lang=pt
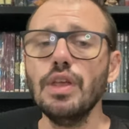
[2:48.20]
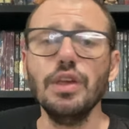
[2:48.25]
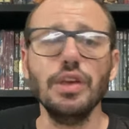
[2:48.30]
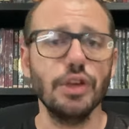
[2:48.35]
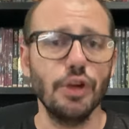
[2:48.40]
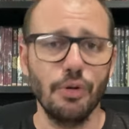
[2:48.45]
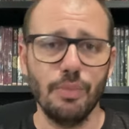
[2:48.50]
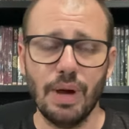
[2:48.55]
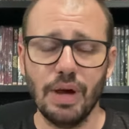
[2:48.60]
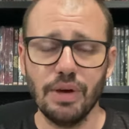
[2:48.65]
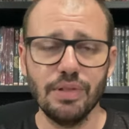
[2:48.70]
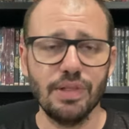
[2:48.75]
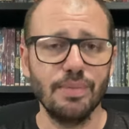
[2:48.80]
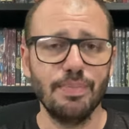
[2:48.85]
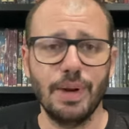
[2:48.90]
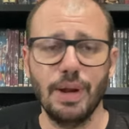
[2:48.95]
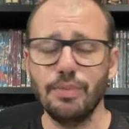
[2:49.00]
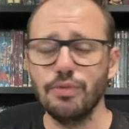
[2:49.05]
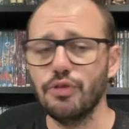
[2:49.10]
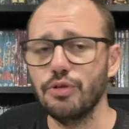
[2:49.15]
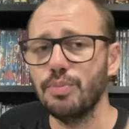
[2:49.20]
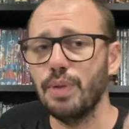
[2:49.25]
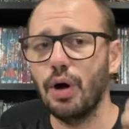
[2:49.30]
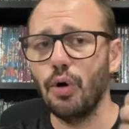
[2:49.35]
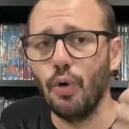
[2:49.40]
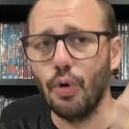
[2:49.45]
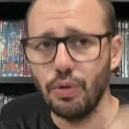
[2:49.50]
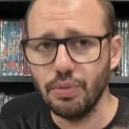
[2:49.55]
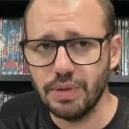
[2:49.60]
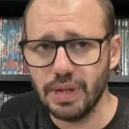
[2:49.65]
que é o mago supremo de uma
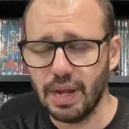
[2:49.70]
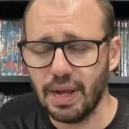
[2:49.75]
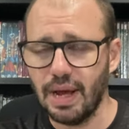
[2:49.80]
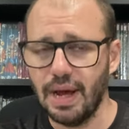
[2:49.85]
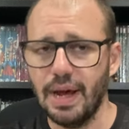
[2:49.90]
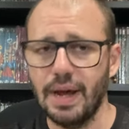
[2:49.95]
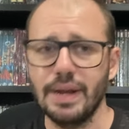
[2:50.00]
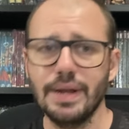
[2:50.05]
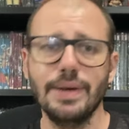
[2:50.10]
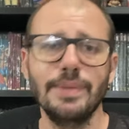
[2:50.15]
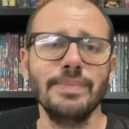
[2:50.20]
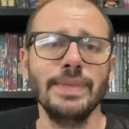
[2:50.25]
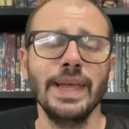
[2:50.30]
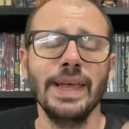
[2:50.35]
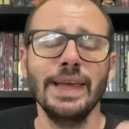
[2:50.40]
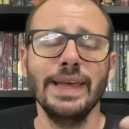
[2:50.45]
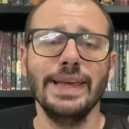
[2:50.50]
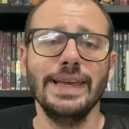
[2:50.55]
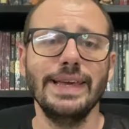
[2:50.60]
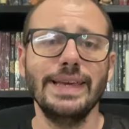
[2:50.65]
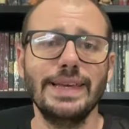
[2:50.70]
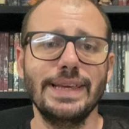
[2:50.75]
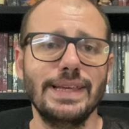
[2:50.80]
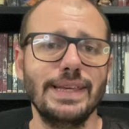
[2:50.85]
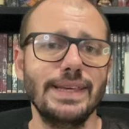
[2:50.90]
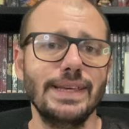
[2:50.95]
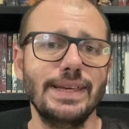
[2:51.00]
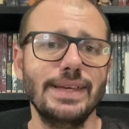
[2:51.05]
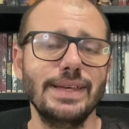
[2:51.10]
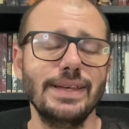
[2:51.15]
outra área, e
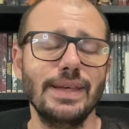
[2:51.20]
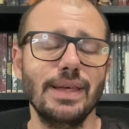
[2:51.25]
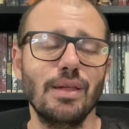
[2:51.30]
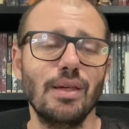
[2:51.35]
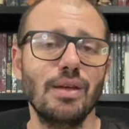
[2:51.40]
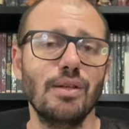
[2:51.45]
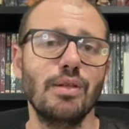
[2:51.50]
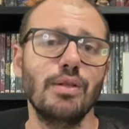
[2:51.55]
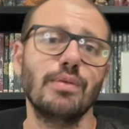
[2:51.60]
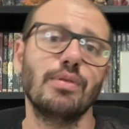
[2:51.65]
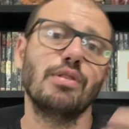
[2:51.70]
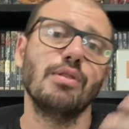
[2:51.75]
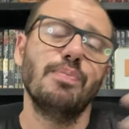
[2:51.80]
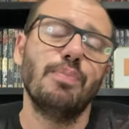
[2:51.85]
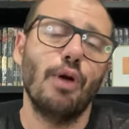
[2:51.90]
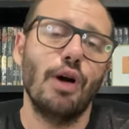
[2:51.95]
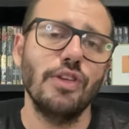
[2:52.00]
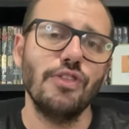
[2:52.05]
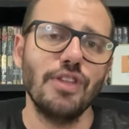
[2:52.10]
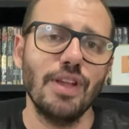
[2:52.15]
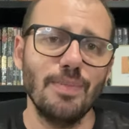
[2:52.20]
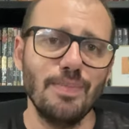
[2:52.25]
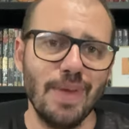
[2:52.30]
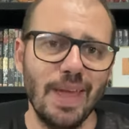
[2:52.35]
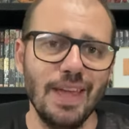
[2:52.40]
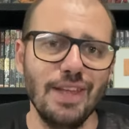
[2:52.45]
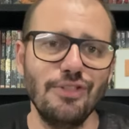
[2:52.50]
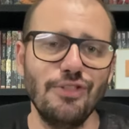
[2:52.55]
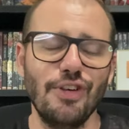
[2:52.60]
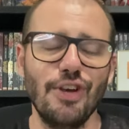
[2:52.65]
que
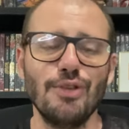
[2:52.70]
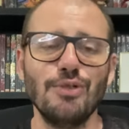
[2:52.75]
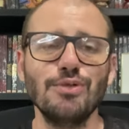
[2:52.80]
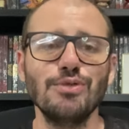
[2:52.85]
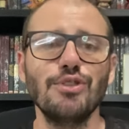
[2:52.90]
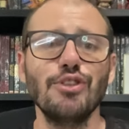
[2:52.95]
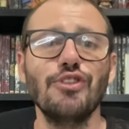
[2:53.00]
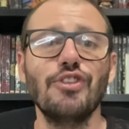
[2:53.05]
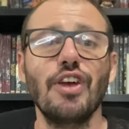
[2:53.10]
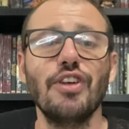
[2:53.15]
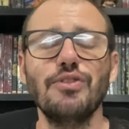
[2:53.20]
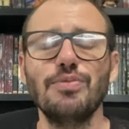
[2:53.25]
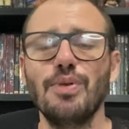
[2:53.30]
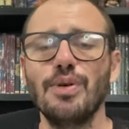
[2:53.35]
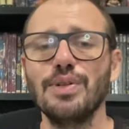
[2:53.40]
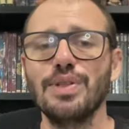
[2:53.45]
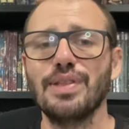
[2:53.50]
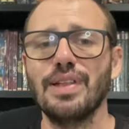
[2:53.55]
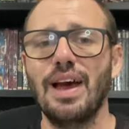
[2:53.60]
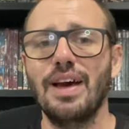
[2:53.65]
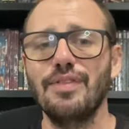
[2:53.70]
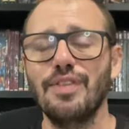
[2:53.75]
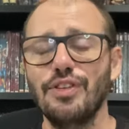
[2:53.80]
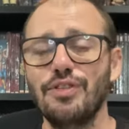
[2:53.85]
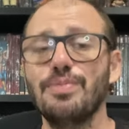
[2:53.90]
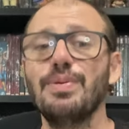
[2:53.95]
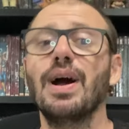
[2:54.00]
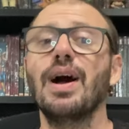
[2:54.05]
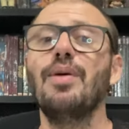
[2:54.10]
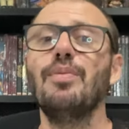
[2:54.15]
supostamente é um dos
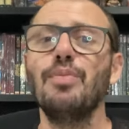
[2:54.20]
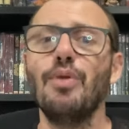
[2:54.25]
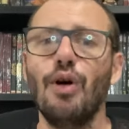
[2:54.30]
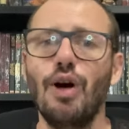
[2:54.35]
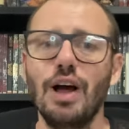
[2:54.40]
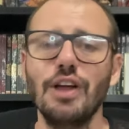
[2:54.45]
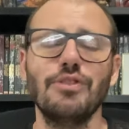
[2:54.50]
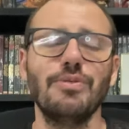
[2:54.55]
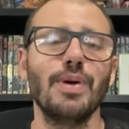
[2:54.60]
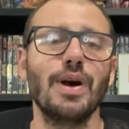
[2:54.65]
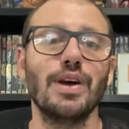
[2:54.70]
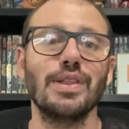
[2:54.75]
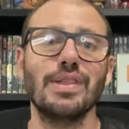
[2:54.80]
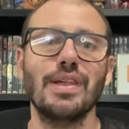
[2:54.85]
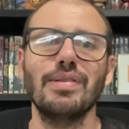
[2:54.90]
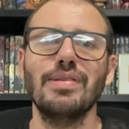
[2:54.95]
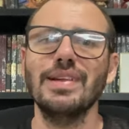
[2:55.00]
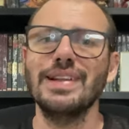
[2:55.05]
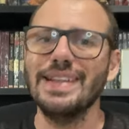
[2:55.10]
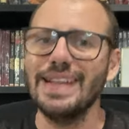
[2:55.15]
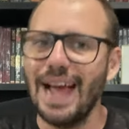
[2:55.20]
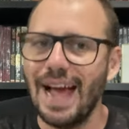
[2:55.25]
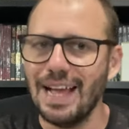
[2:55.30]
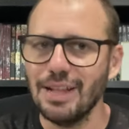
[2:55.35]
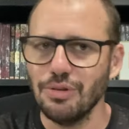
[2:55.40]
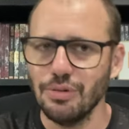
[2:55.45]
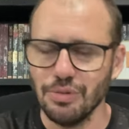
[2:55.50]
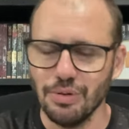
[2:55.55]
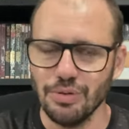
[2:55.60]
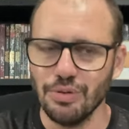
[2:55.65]
responsáveis pela morte, pelo
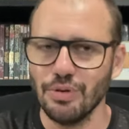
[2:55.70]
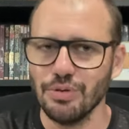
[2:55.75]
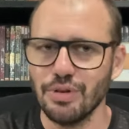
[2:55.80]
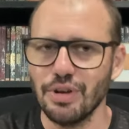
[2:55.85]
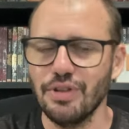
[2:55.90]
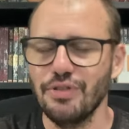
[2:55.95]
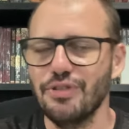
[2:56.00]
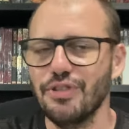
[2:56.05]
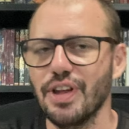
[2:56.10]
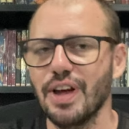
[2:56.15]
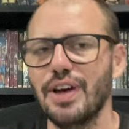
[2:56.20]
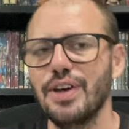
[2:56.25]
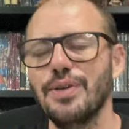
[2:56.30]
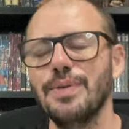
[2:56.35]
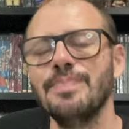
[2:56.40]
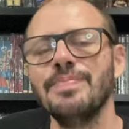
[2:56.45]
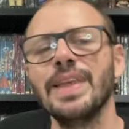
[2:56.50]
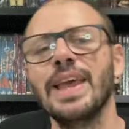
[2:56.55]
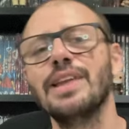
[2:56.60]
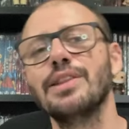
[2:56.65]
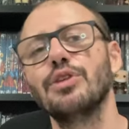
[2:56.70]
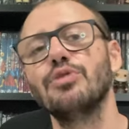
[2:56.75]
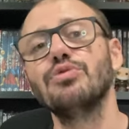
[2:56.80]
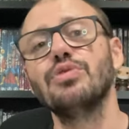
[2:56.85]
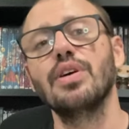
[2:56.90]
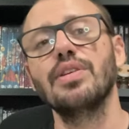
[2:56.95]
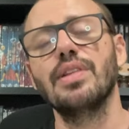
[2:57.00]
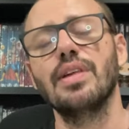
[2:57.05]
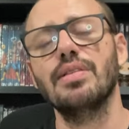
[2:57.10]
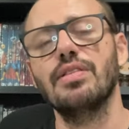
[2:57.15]
assassinato do Doutor Estranho. Então
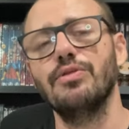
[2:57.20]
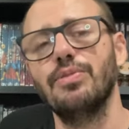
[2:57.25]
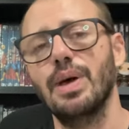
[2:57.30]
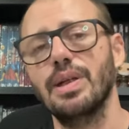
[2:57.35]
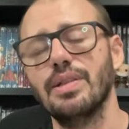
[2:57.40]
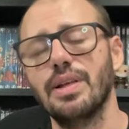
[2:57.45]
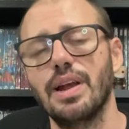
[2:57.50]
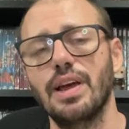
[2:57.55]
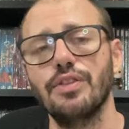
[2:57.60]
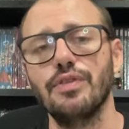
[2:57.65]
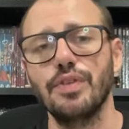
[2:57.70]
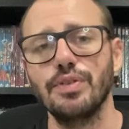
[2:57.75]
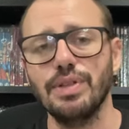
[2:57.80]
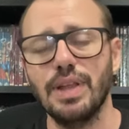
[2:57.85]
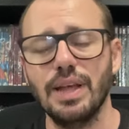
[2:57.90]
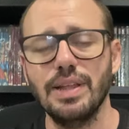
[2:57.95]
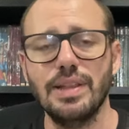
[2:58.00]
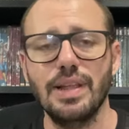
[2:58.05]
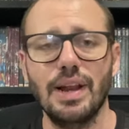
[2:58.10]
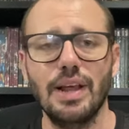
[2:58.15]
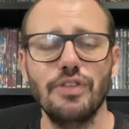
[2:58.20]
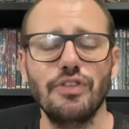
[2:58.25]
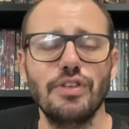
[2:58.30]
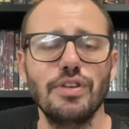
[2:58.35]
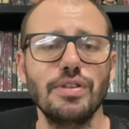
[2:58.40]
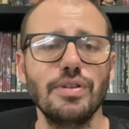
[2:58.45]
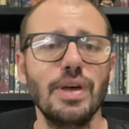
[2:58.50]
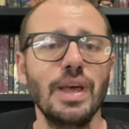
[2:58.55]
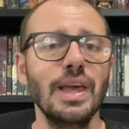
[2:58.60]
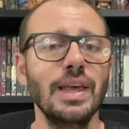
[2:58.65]
todos esses personagens vão estar
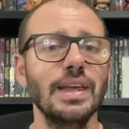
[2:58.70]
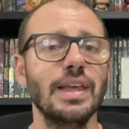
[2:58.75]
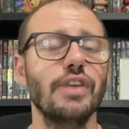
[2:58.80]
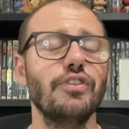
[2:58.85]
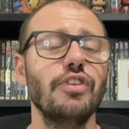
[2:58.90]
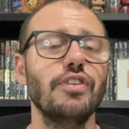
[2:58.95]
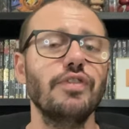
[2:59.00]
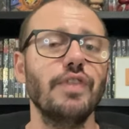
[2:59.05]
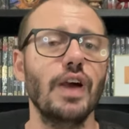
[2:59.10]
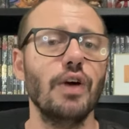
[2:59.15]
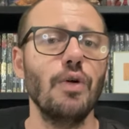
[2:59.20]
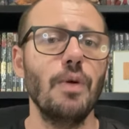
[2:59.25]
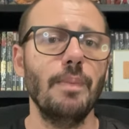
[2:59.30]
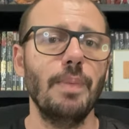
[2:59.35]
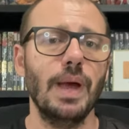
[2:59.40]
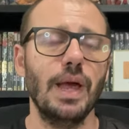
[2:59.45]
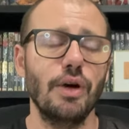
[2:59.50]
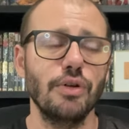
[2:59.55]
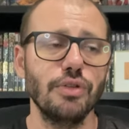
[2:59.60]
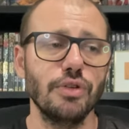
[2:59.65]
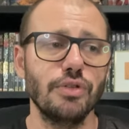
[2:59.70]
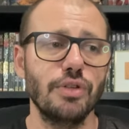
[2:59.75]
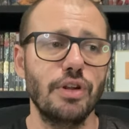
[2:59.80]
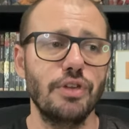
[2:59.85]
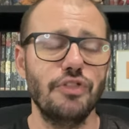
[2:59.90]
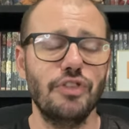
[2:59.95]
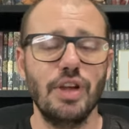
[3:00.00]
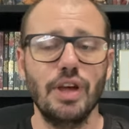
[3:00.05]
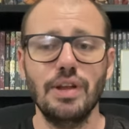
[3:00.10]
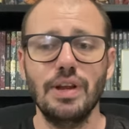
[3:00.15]
interagindo e a gente vai acompanhar o Doutor
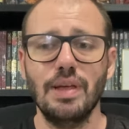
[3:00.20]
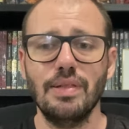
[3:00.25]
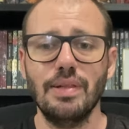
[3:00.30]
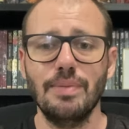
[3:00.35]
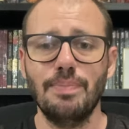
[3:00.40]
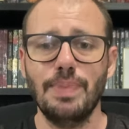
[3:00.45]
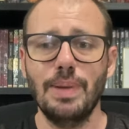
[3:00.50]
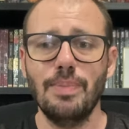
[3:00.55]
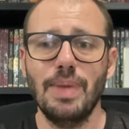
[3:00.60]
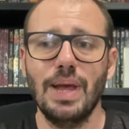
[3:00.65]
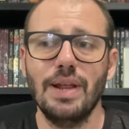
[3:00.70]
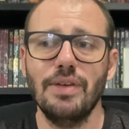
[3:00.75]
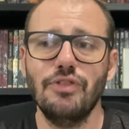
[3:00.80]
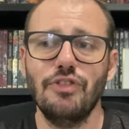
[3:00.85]
Estranho nessa primeira